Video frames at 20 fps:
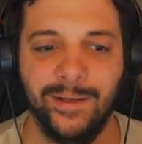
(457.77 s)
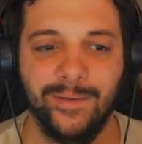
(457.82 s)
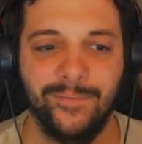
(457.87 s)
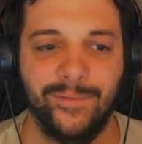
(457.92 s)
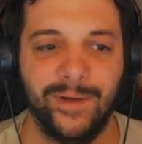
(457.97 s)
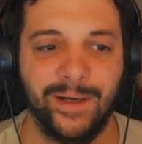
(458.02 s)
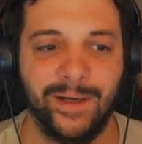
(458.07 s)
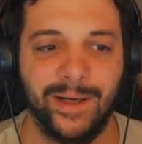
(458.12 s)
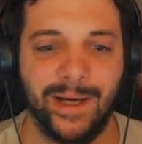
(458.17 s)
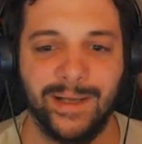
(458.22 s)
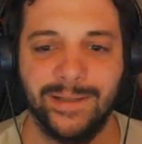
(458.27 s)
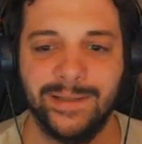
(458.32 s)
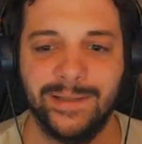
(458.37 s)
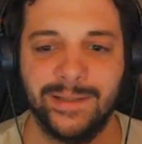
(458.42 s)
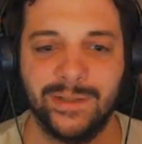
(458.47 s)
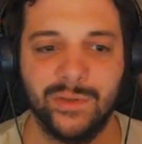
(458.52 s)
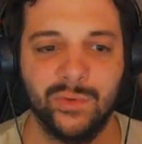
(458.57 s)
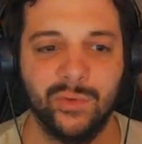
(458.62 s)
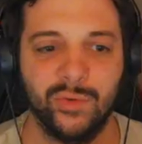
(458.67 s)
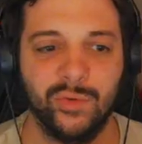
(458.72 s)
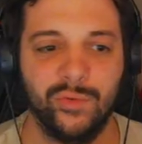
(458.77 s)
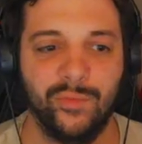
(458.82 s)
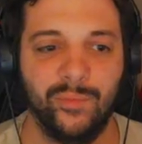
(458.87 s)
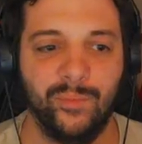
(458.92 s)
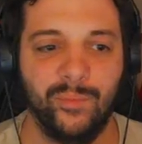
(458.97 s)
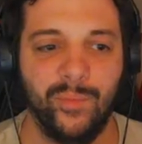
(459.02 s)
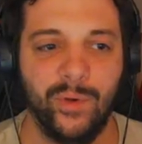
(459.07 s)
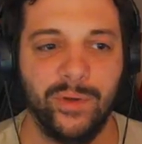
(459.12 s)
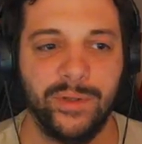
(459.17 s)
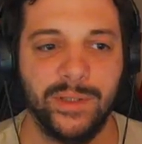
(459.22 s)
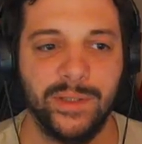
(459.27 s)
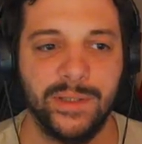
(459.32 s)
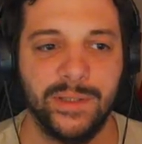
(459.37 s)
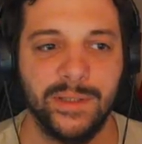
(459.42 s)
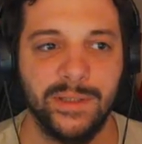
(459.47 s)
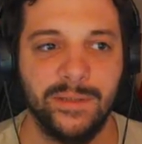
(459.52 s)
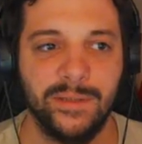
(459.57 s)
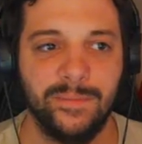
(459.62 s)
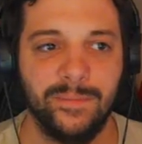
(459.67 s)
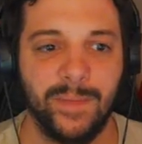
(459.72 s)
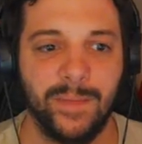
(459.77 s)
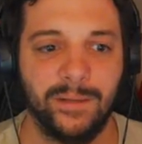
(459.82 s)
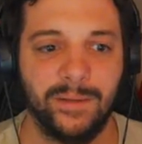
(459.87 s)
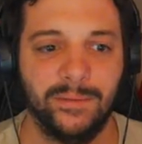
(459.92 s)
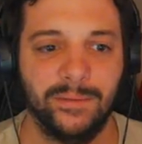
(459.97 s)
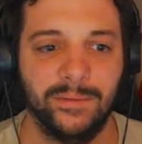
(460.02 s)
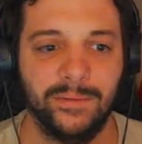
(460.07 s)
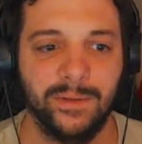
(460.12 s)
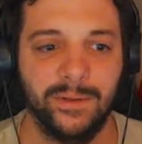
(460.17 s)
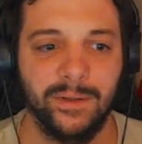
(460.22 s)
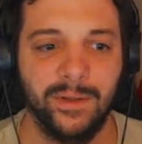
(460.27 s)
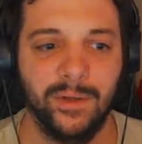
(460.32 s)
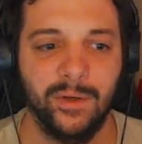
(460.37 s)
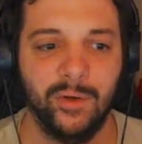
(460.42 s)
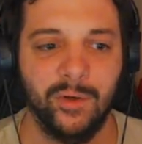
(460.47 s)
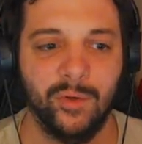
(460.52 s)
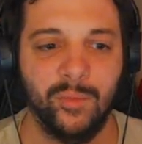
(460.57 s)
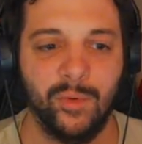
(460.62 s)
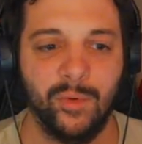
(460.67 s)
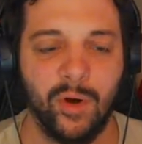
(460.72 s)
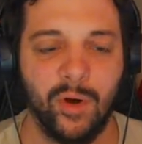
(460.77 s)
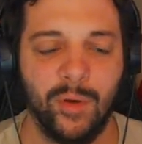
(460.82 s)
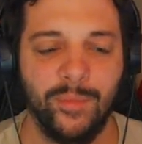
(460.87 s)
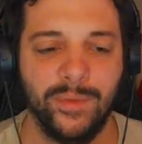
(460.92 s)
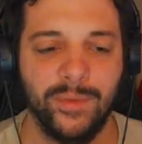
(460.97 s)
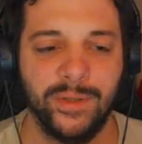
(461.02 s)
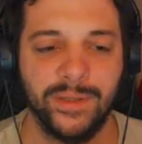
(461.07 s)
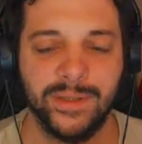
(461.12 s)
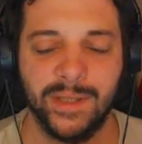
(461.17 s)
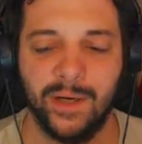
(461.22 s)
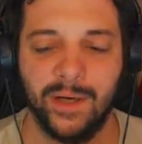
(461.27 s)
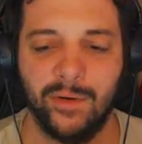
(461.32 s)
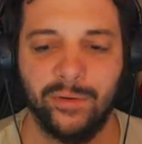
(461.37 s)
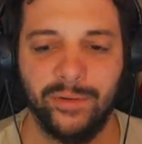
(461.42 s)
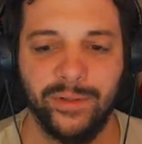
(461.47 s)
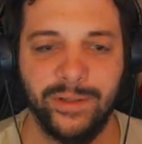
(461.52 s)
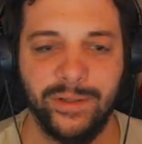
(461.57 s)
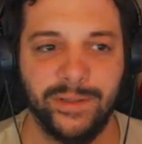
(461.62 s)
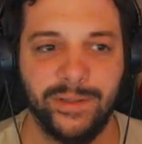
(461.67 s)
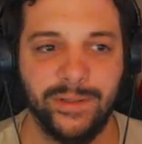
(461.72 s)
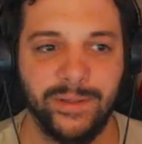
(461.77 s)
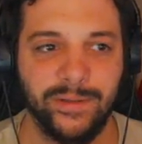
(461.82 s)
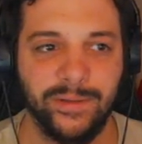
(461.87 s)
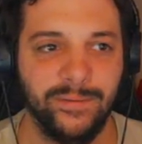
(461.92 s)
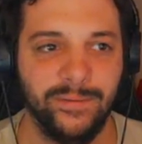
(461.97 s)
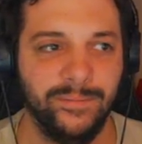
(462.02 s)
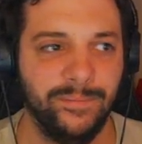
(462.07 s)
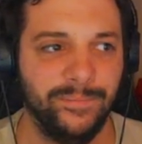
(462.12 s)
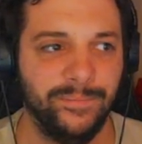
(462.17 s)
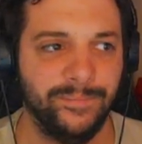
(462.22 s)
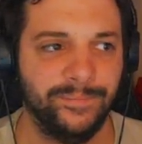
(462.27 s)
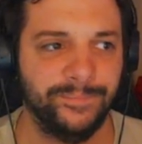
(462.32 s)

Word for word: weil ganz so möchte ich es nicht machen und bekomme ich es auch nicht hin.